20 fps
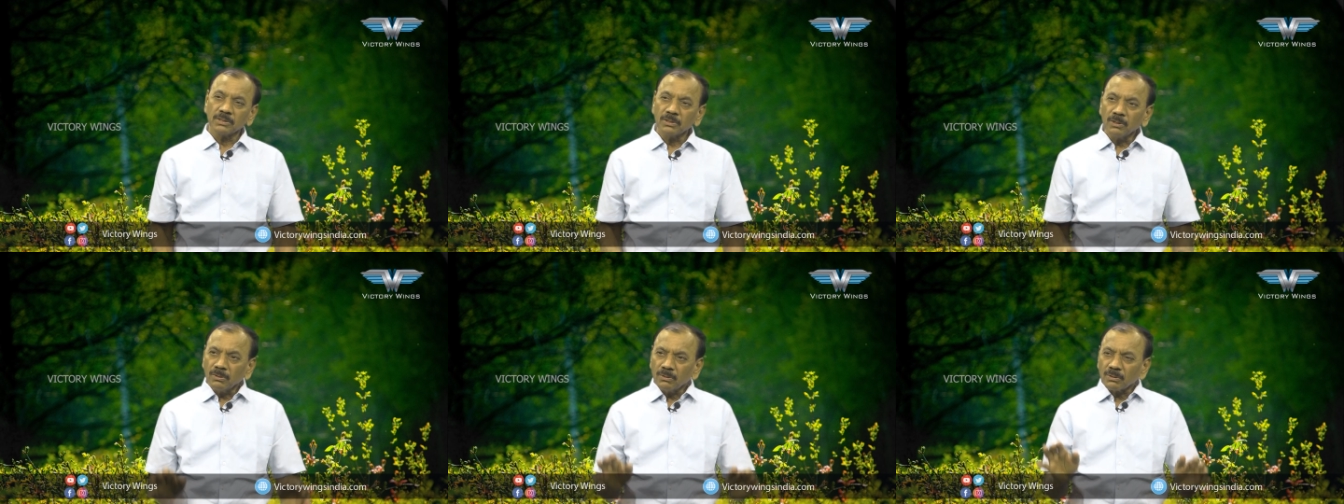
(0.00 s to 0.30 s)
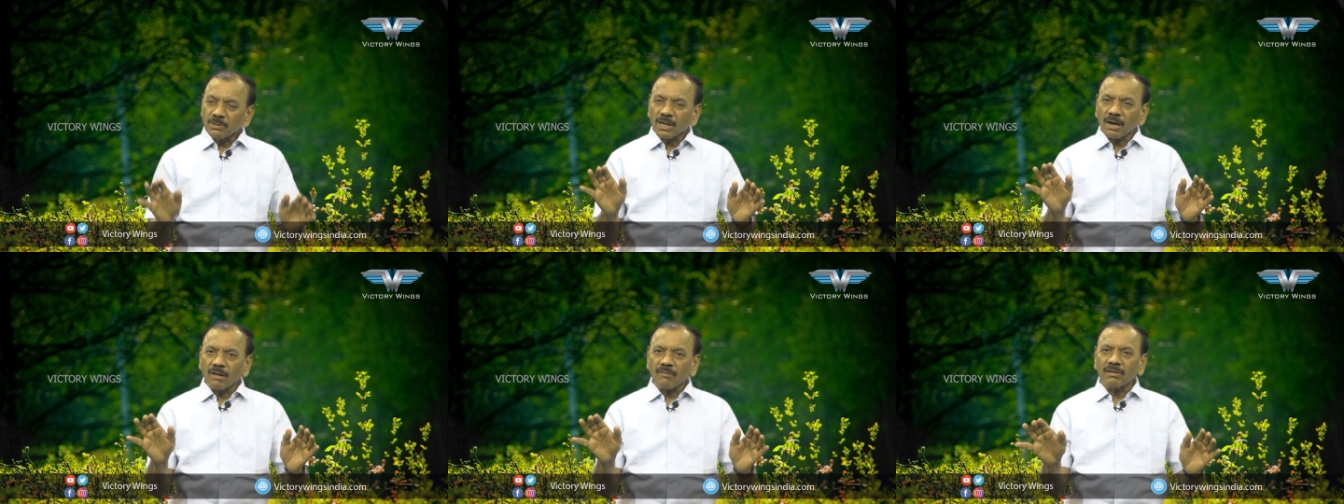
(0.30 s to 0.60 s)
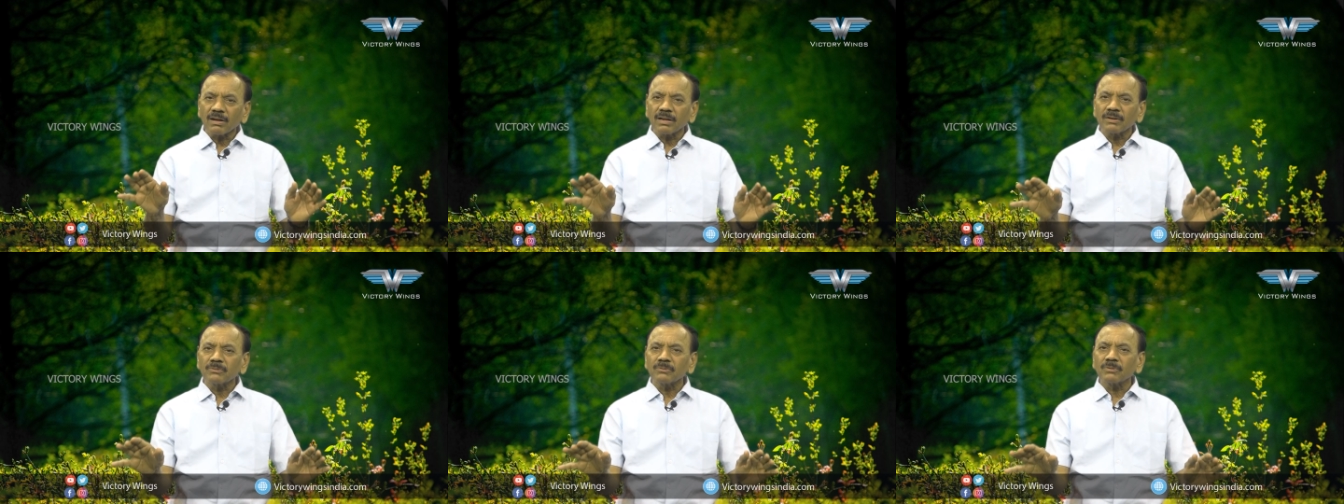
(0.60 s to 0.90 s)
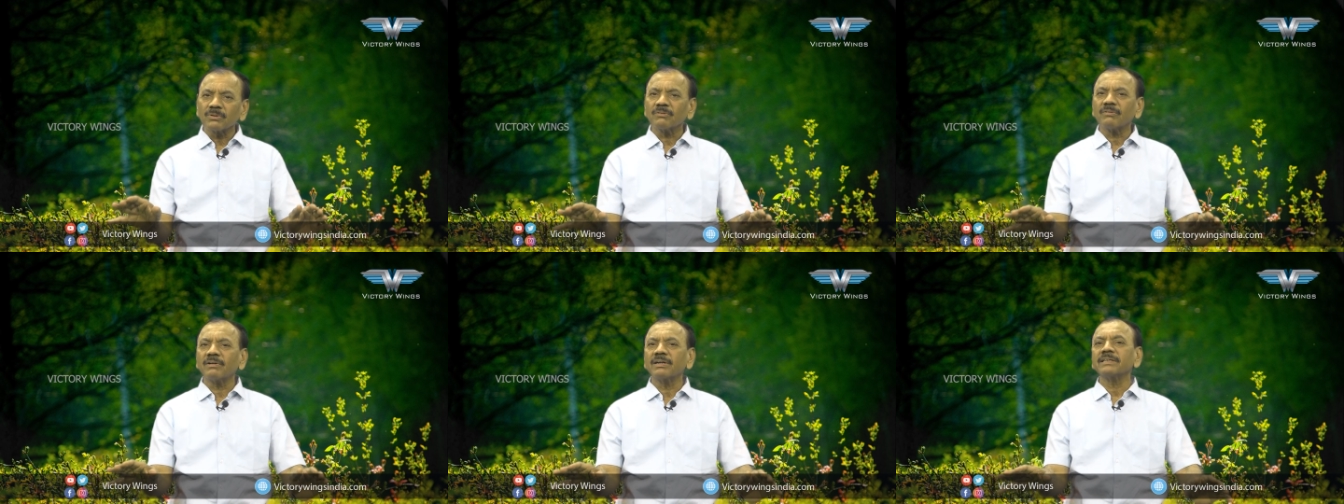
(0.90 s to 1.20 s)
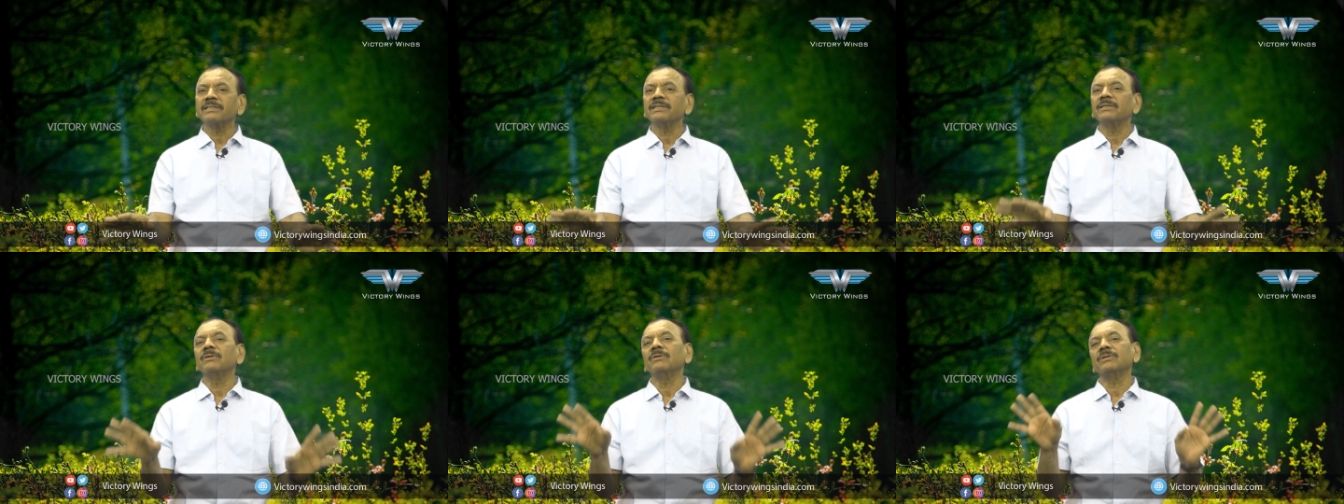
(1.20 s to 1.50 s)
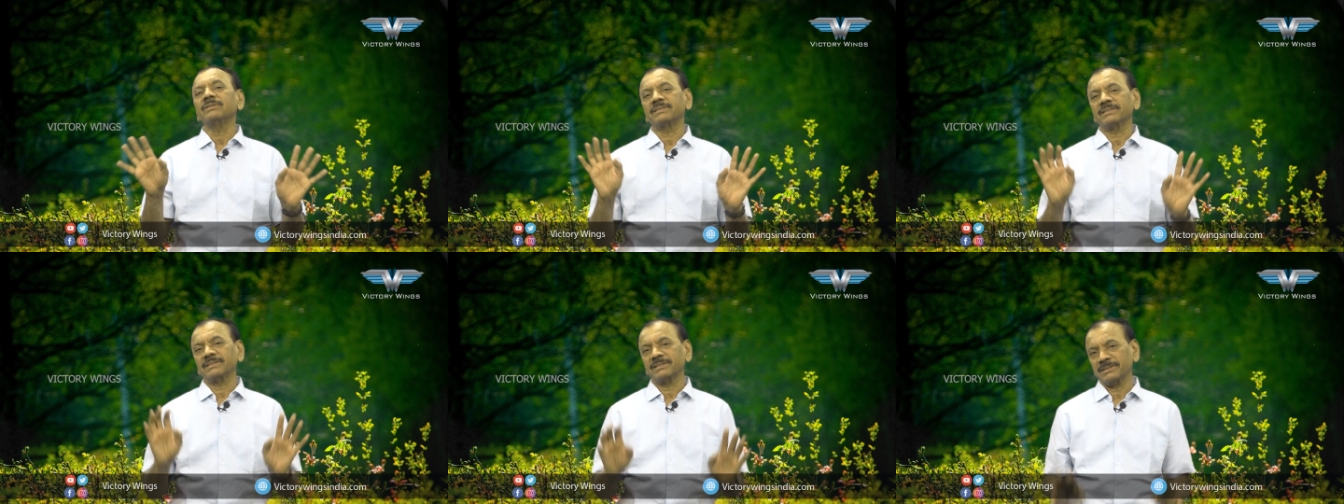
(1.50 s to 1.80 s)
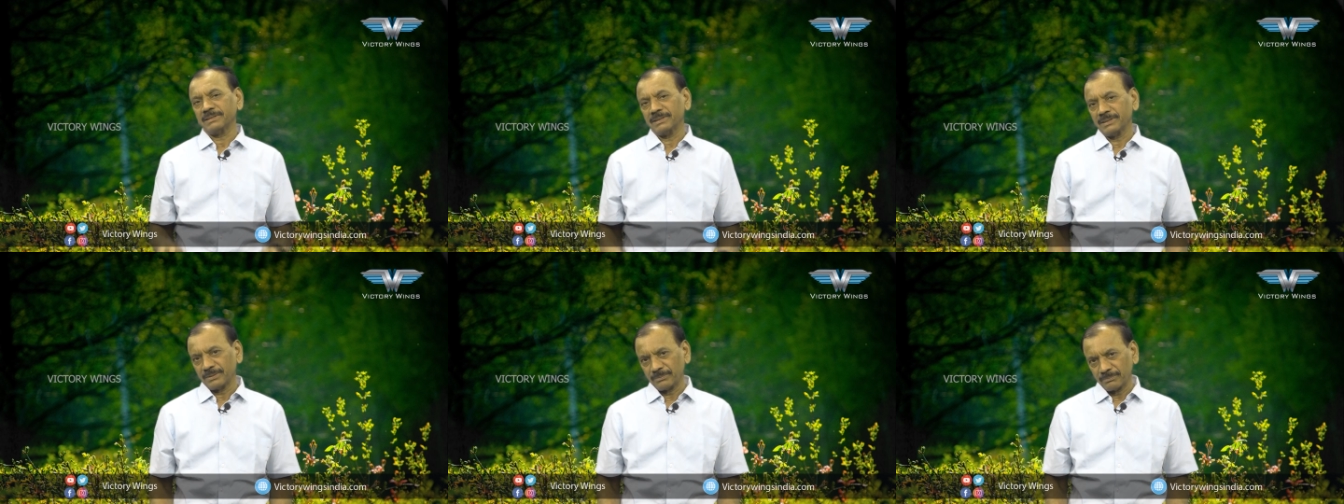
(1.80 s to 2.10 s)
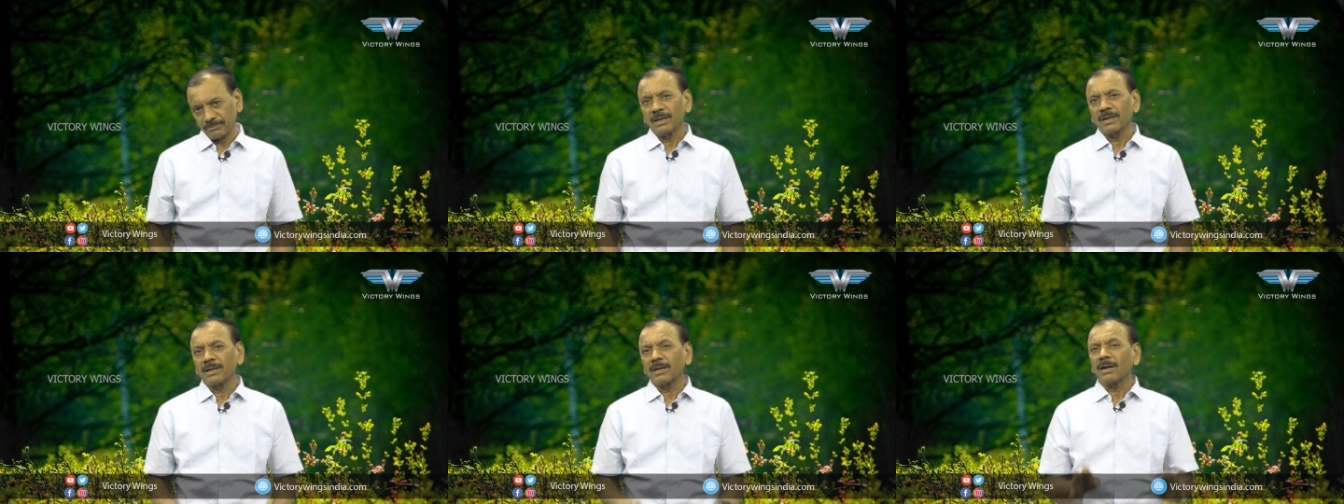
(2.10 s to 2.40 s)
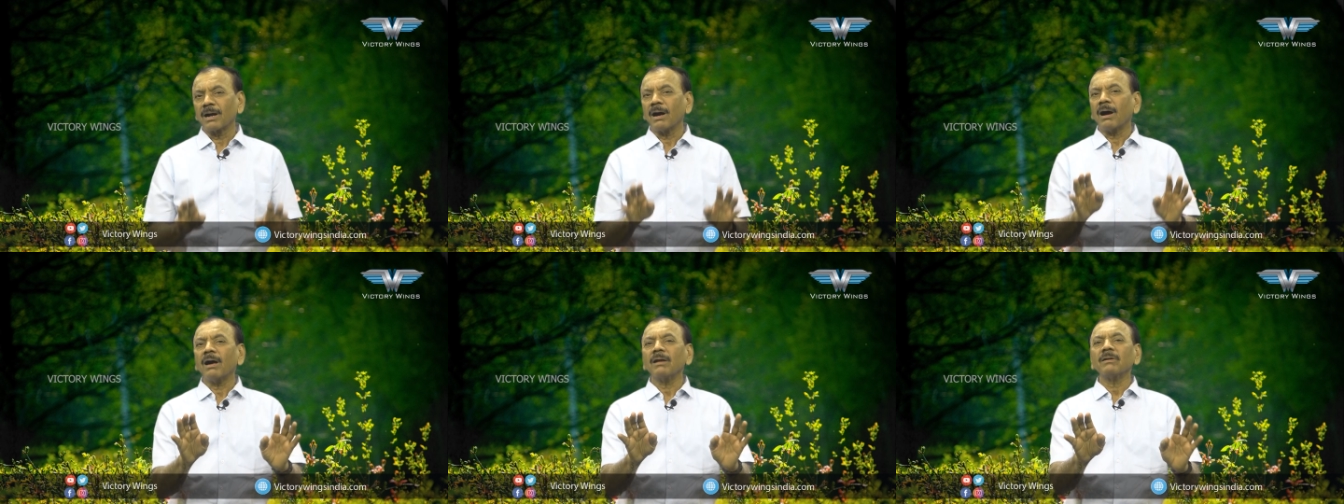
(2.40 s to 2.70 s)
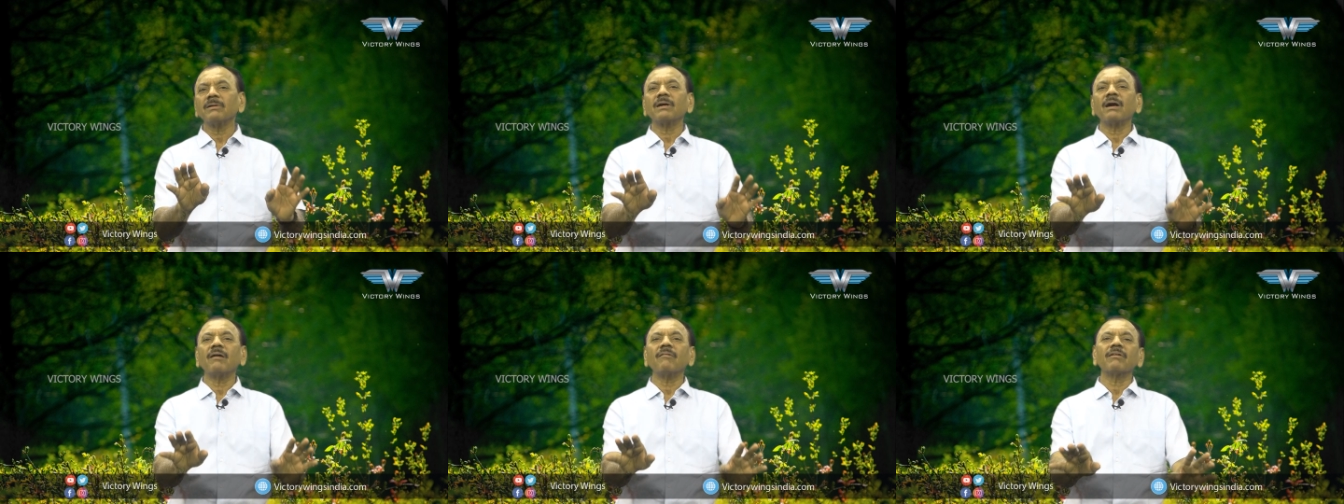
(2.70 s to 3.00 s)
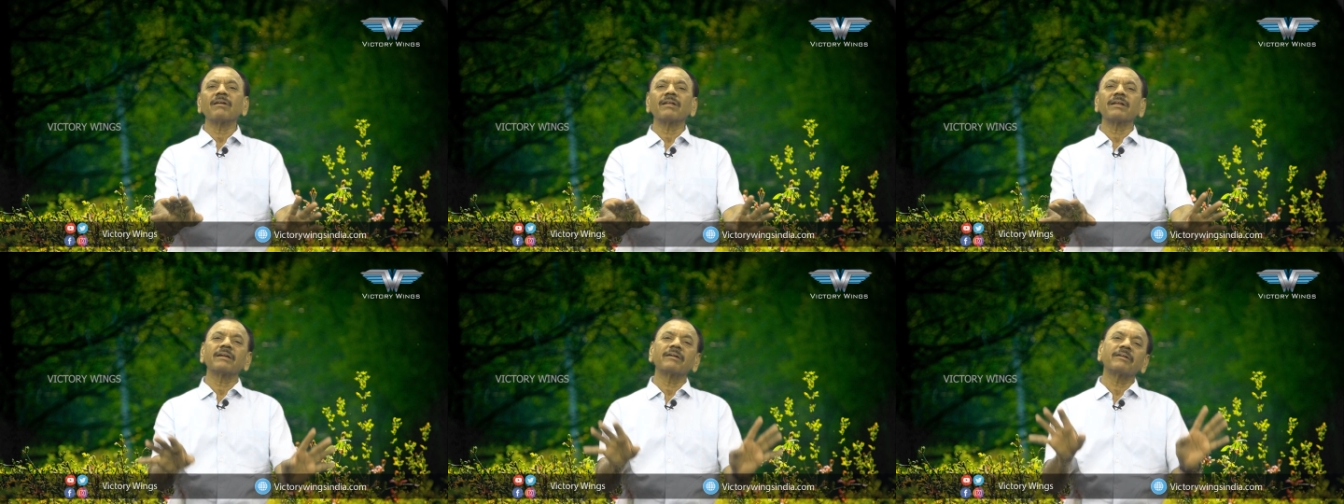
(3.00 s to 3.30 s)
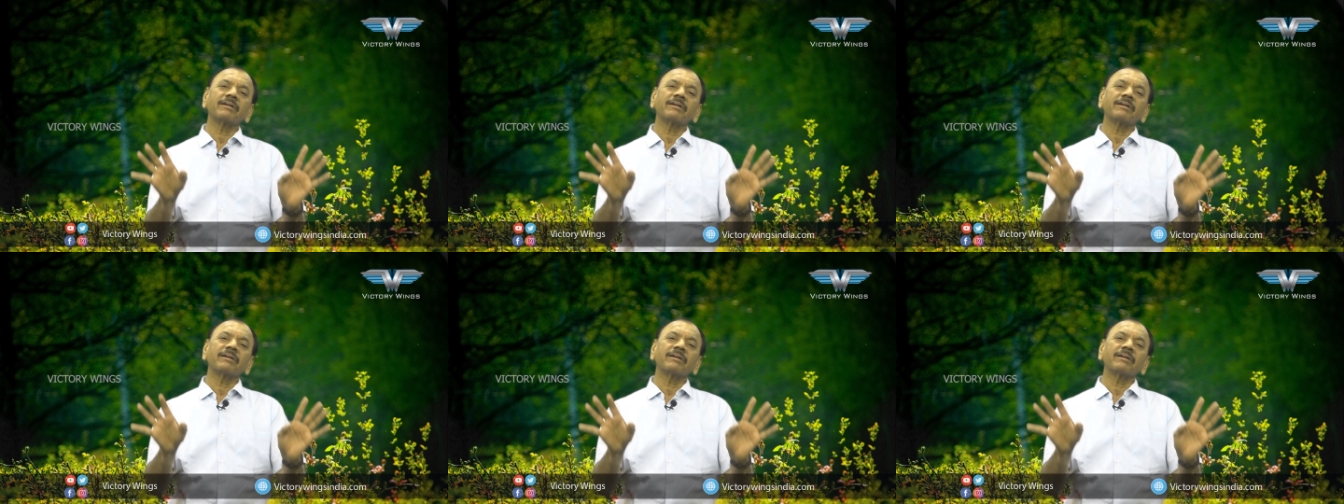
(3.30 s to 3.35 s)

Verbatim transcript: ఇల్లు కావాలనుకున్న వాడికి ఇల్లు వచ్చేసింది కారు కావాలని